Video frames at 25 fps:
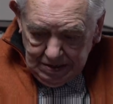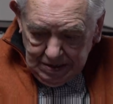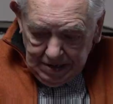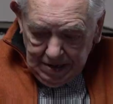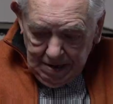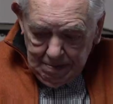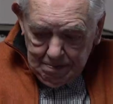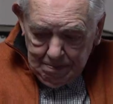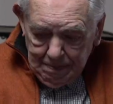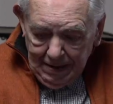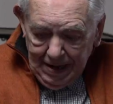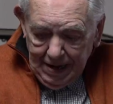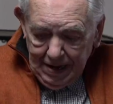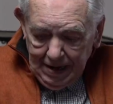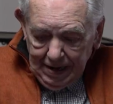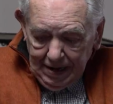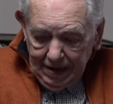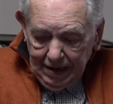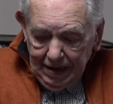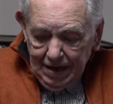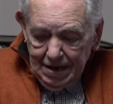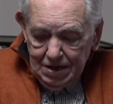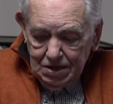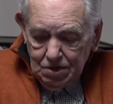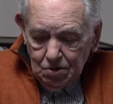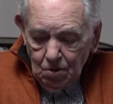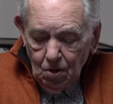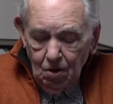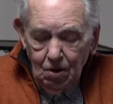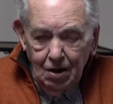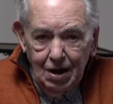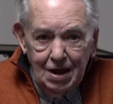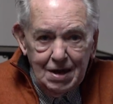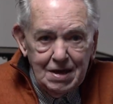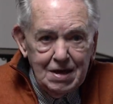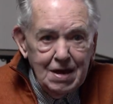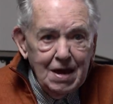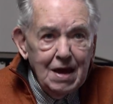que para que yo
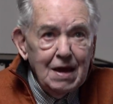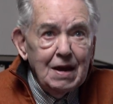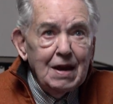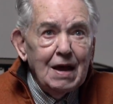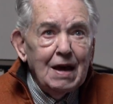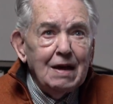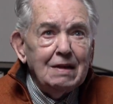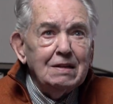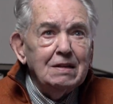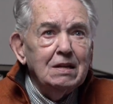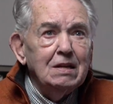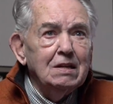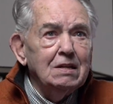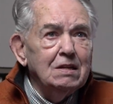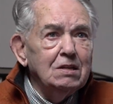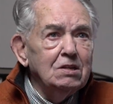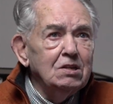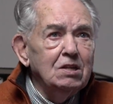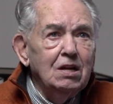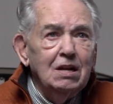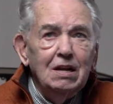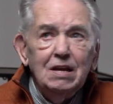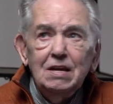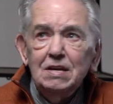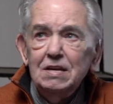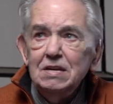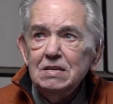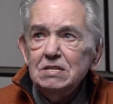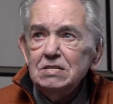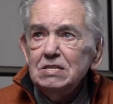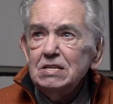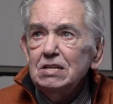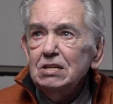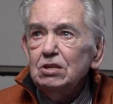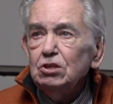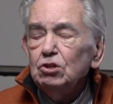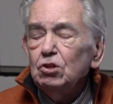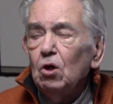leyera,
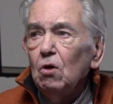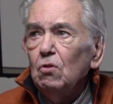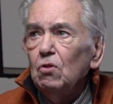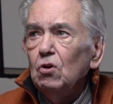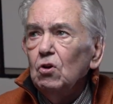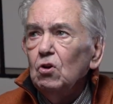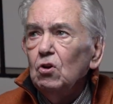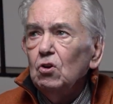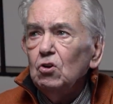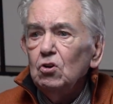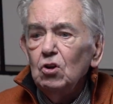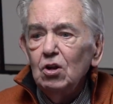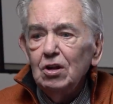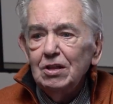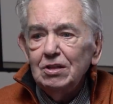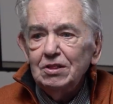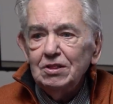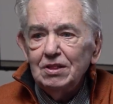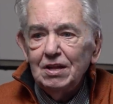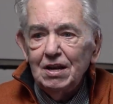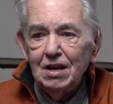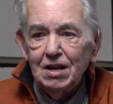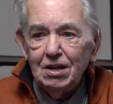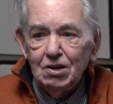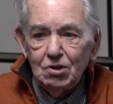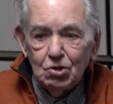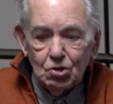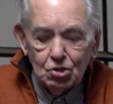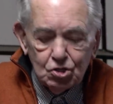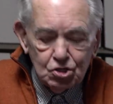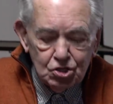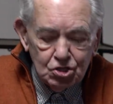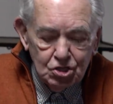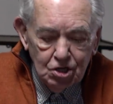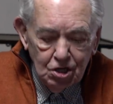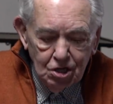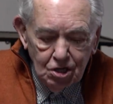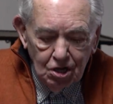leyese todos los
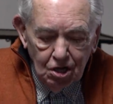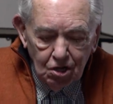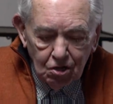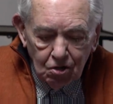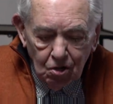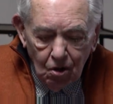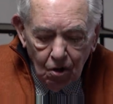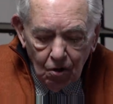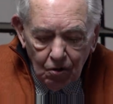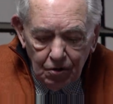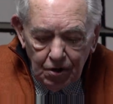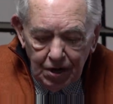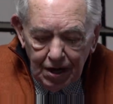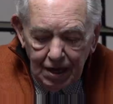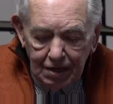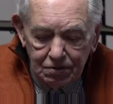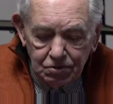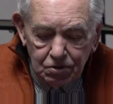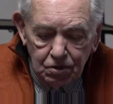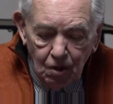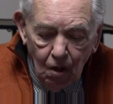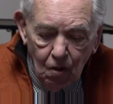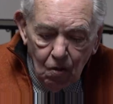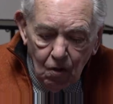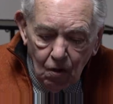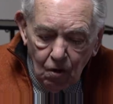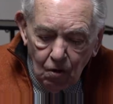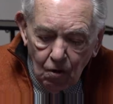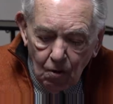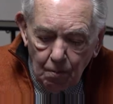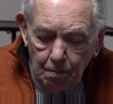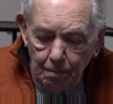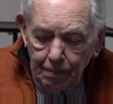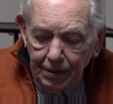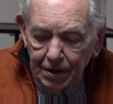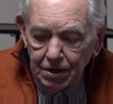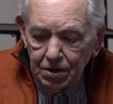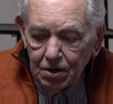letreros cogía todos
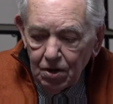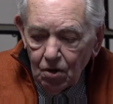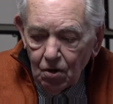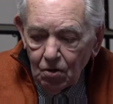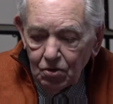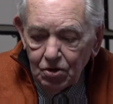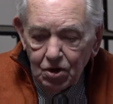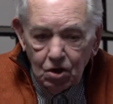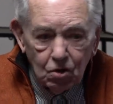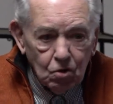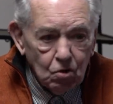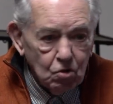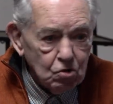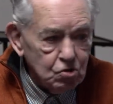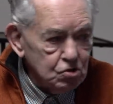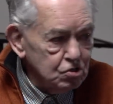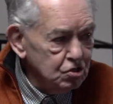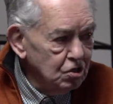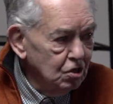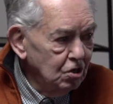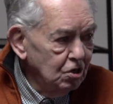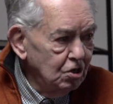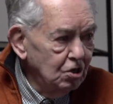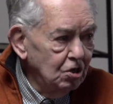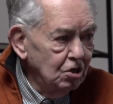los periódicos,